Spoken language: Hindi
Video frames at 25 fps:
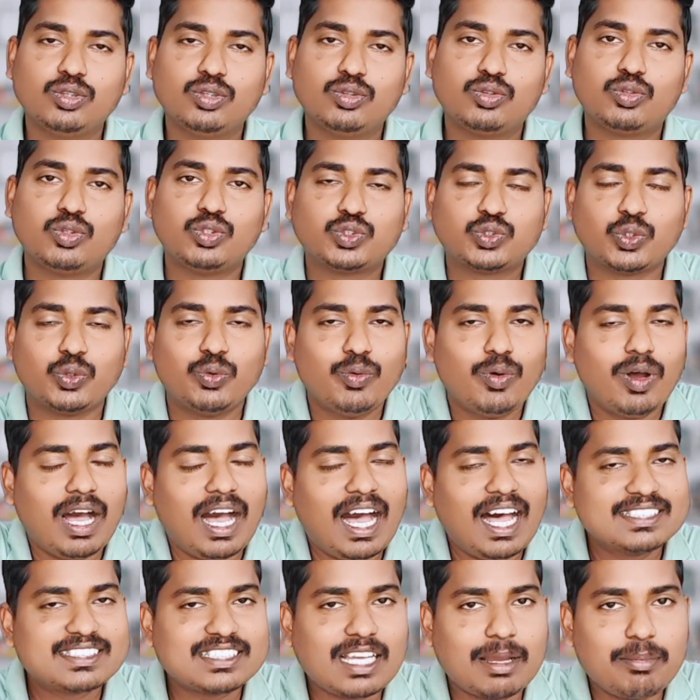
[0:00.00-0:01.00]
दोस्तों
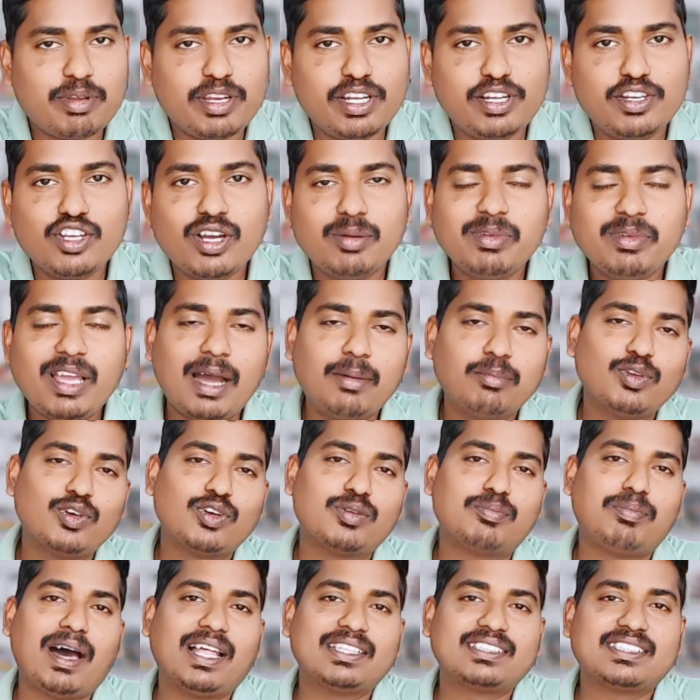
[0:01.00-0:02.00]
आज का वीडियो में हम
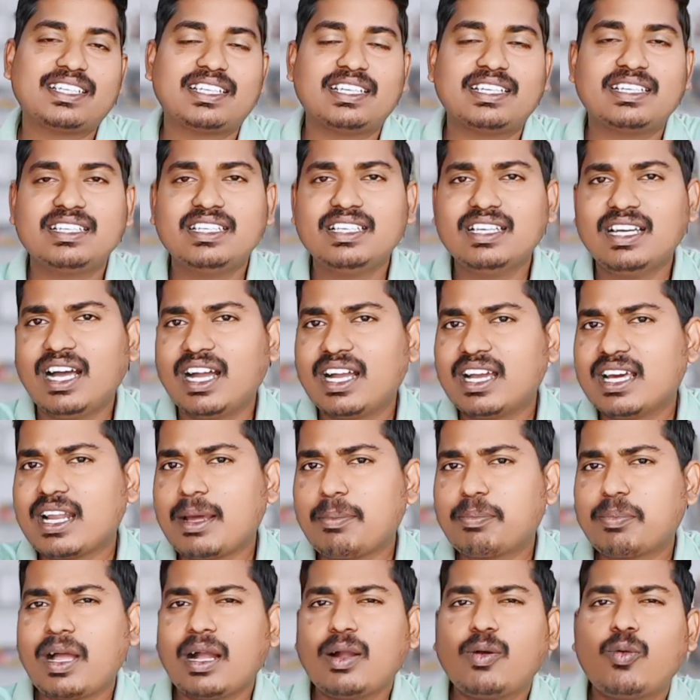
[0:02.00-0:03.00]
लोग बात करेंगे अगर
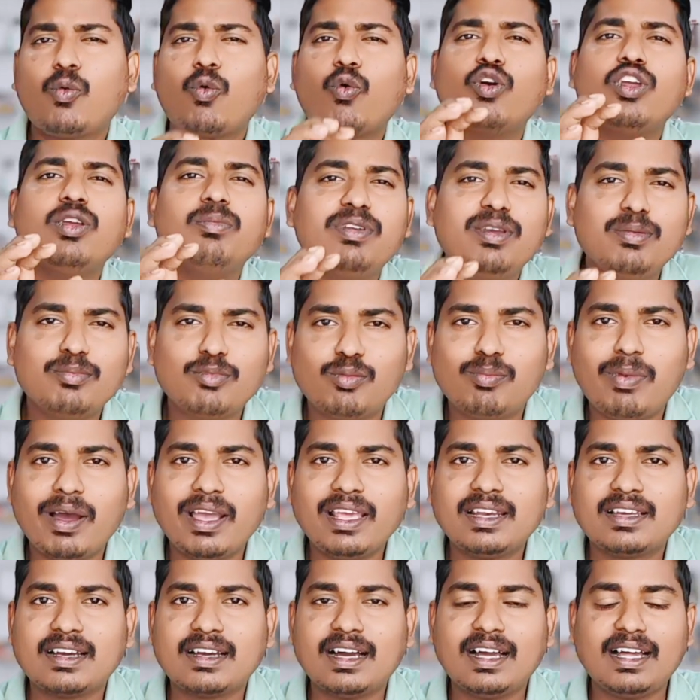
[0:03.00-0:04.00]
आपका कोई भी
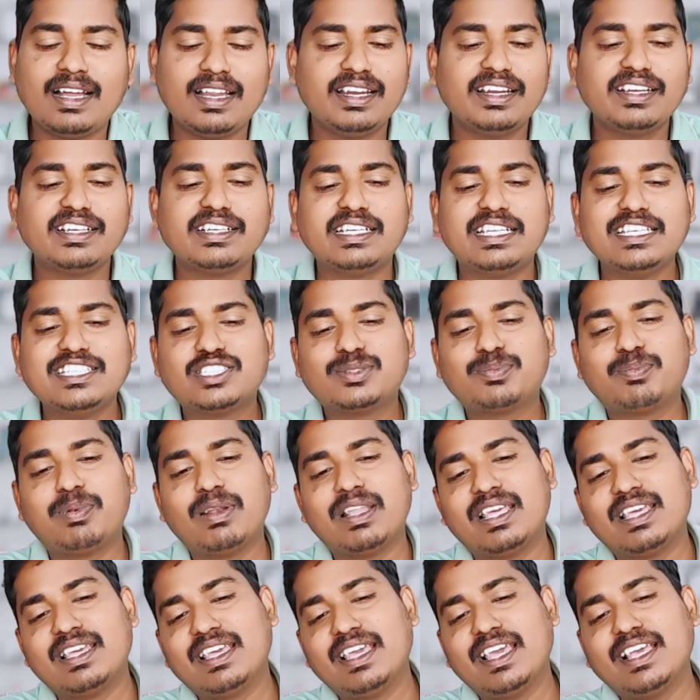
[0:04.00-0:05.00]
मोबाइल का
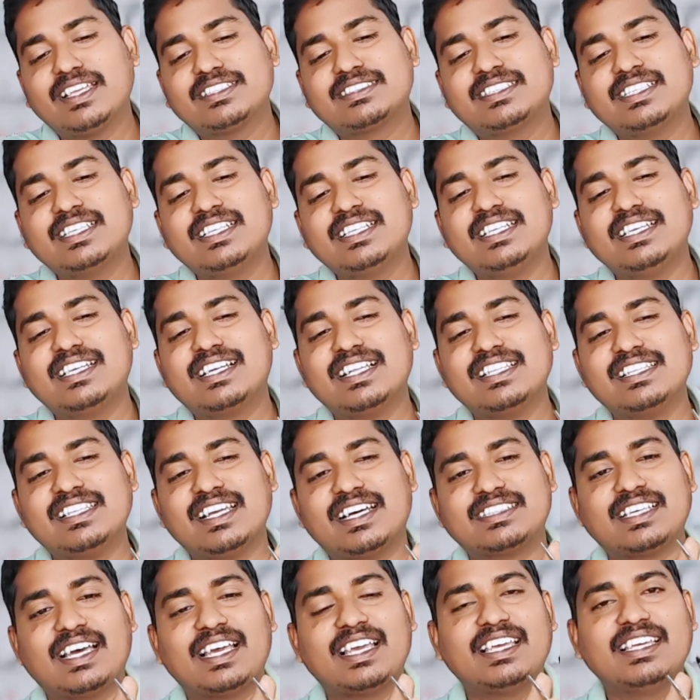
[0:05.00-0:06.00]
डिस्प्ले ऐसे निकल
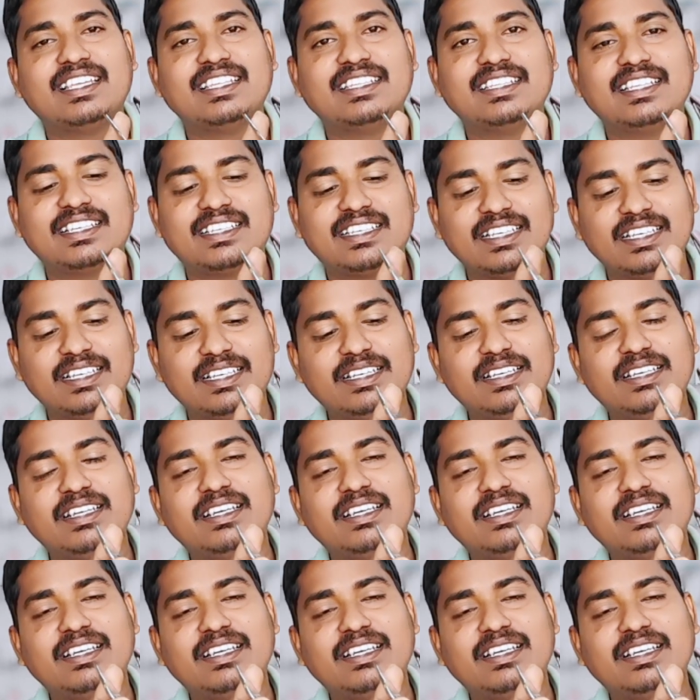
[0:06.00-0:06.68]
जाता है देखिए